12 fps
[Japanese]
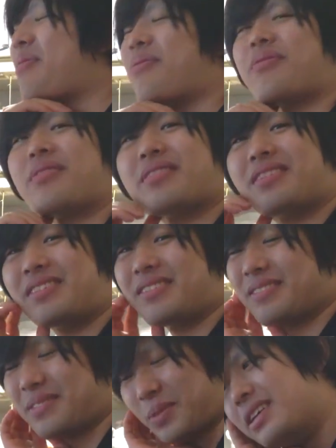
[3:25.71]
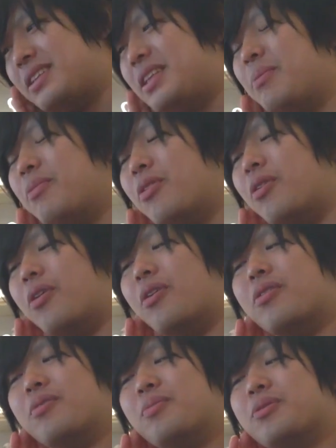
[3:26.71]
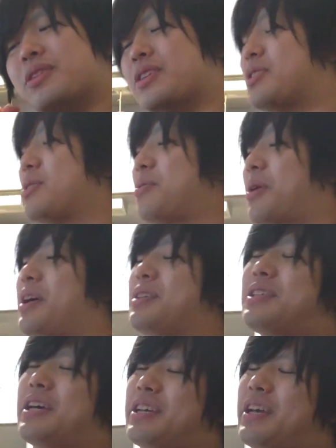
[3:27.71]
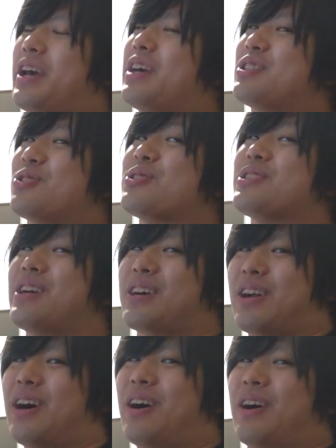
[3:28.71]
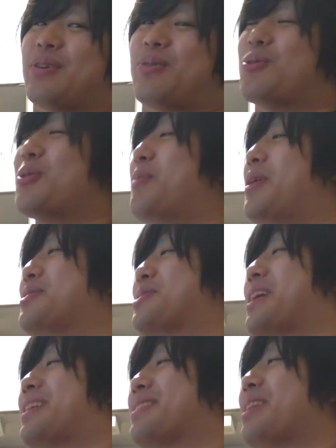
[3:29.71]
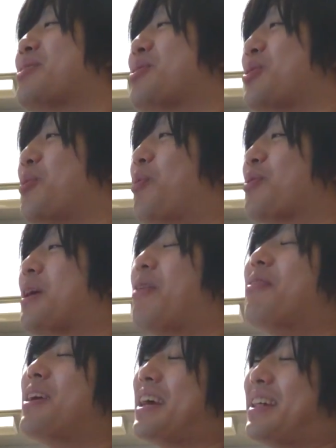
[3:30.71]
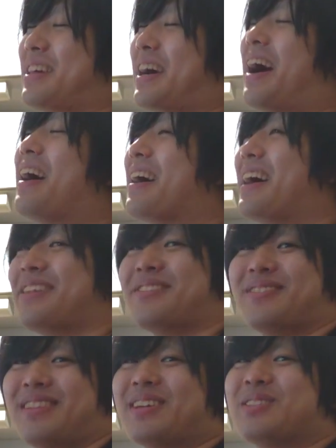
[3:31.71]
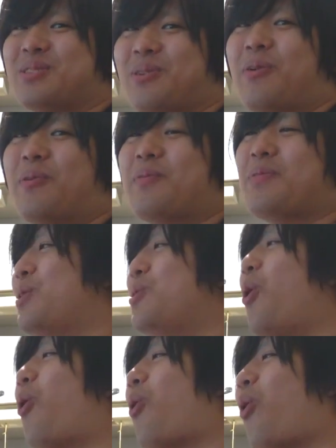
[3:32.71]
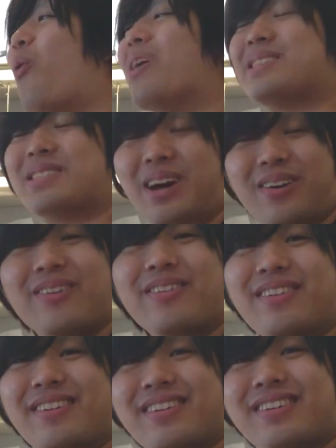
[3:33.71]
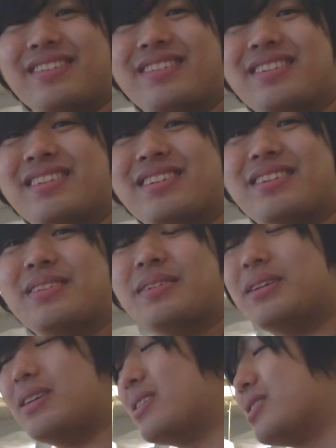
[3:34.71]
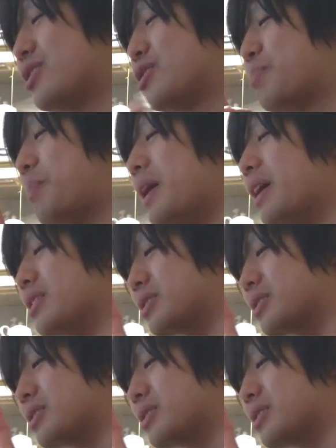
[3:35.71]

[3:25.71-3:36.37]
話よなでも僕ねずっと最近編集しながらこのマウス買った時のボタン割り当て考えとったんすよ、うんうん、6個は使う何で使うスペー